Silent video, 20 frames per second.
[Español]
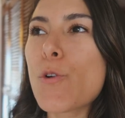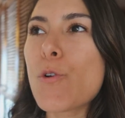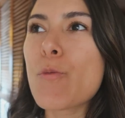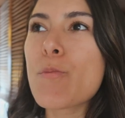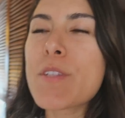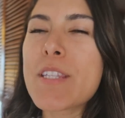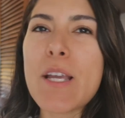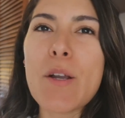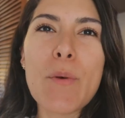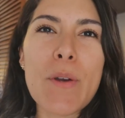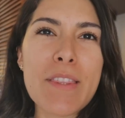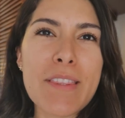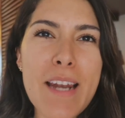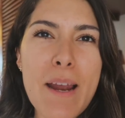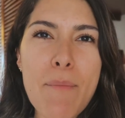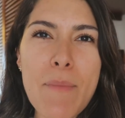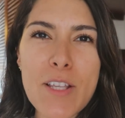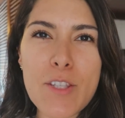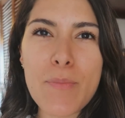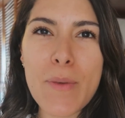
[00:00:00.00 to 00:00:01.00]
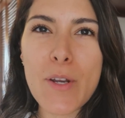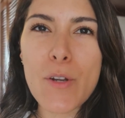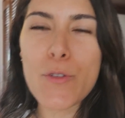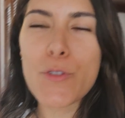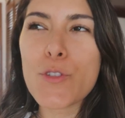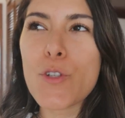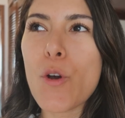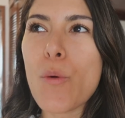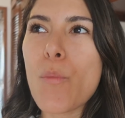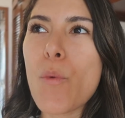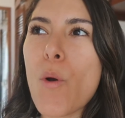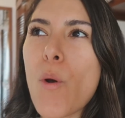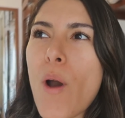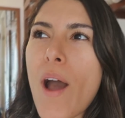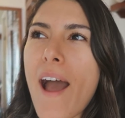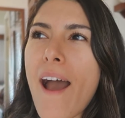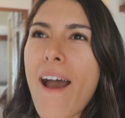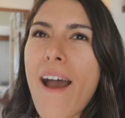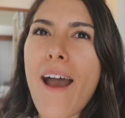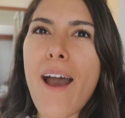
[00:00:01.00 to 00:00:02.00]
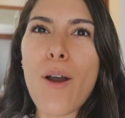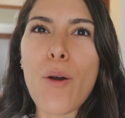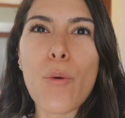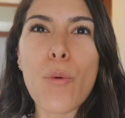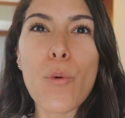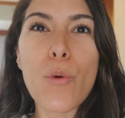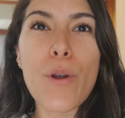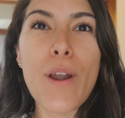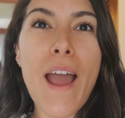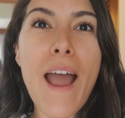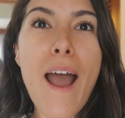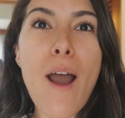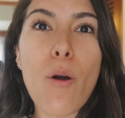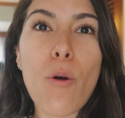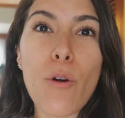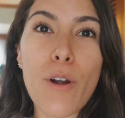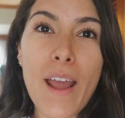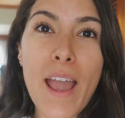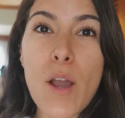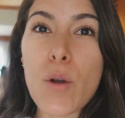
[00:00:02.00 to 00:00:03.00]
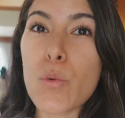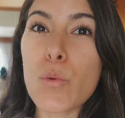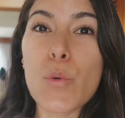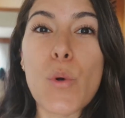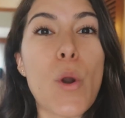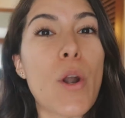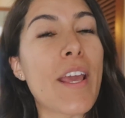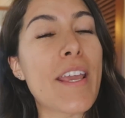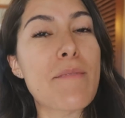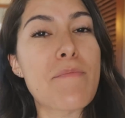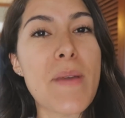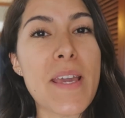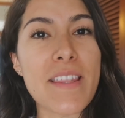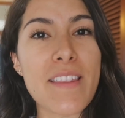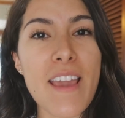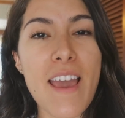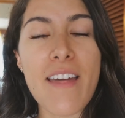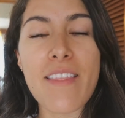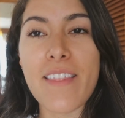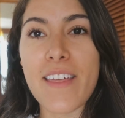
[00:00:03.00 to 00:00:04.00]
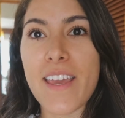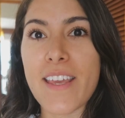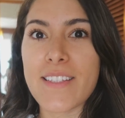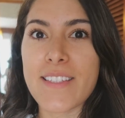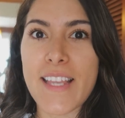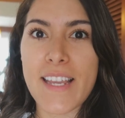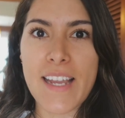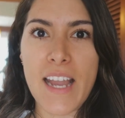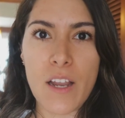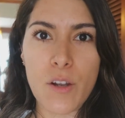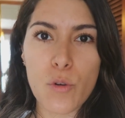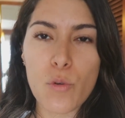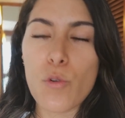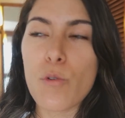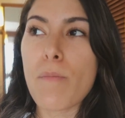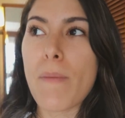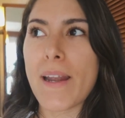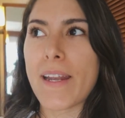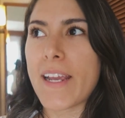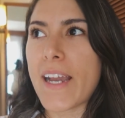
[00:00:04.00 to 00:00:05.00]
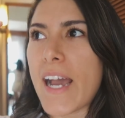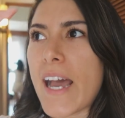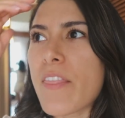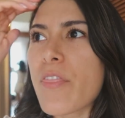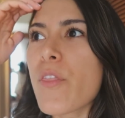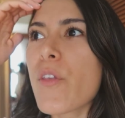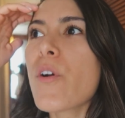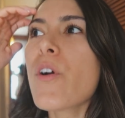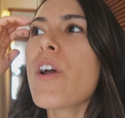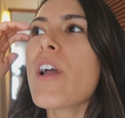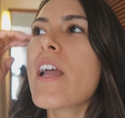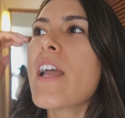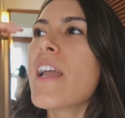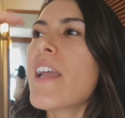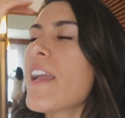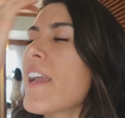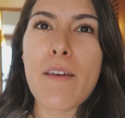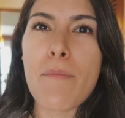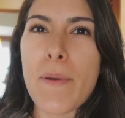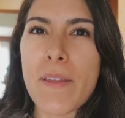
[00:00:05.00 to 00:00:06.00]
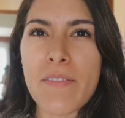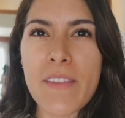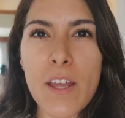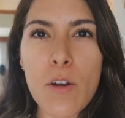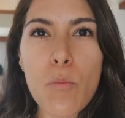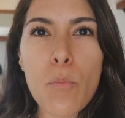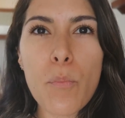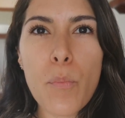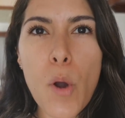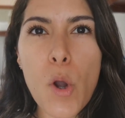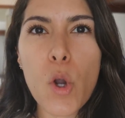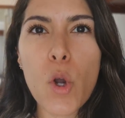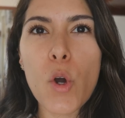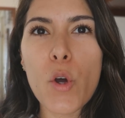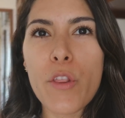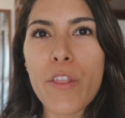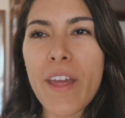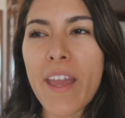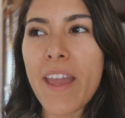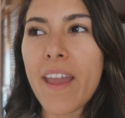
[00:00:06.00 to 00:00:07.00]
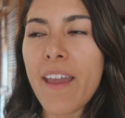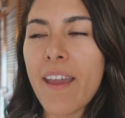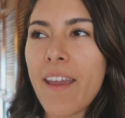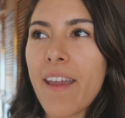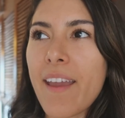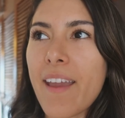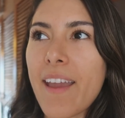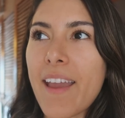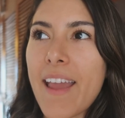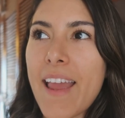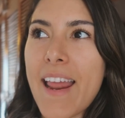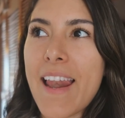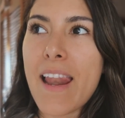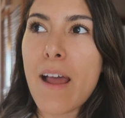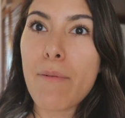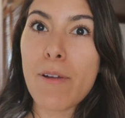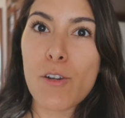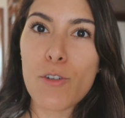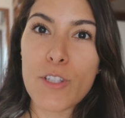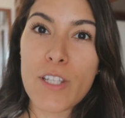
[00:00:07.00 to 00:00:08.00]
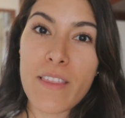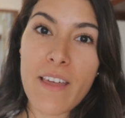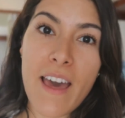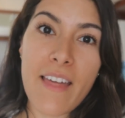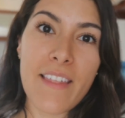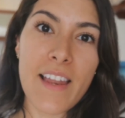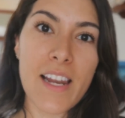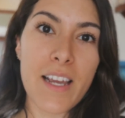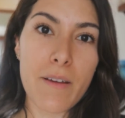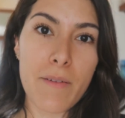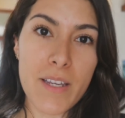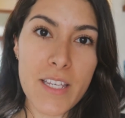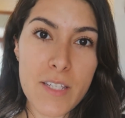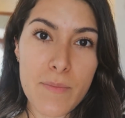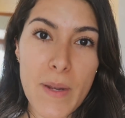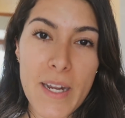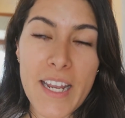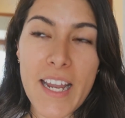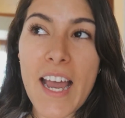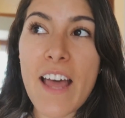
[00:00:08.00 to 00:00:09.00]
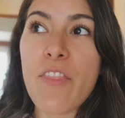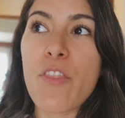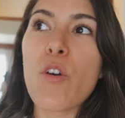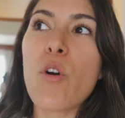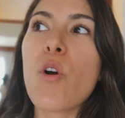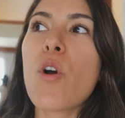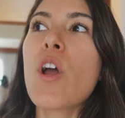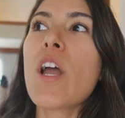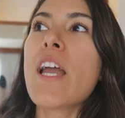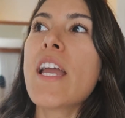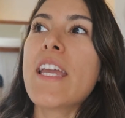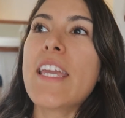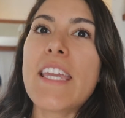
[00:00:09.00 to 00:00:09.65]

Tulum se encuentra más o menos como a una hora u hora y media desde Cancún manejando. Va a depender un poco de la velocidad a la que vayas manejando